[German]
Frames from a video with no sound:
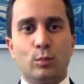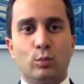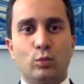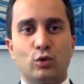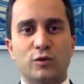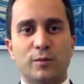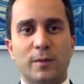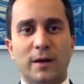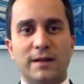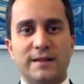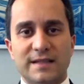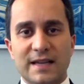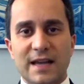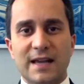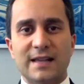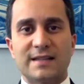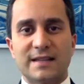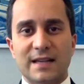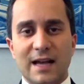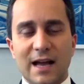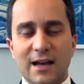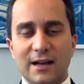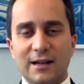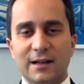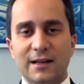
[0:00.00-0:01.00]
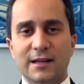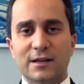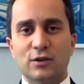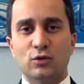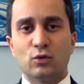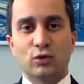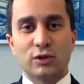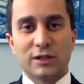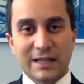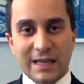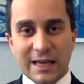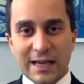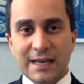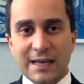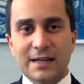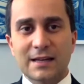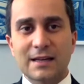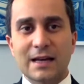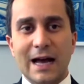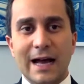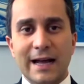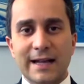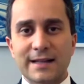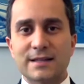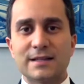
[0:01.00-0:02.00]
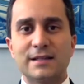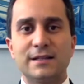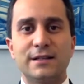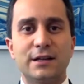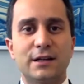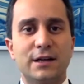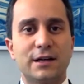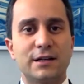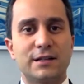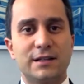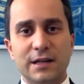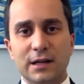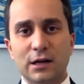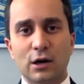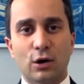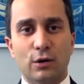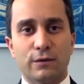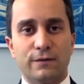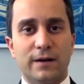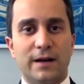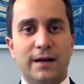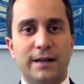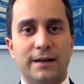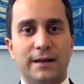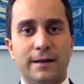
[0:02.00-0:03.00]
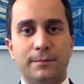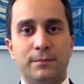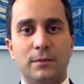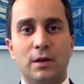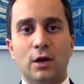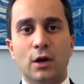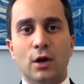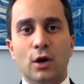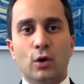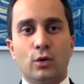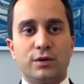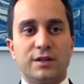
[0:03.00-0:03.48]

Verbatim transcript: muss man sehr sachlich und jede einzelne Kritik auch wahrnehmen.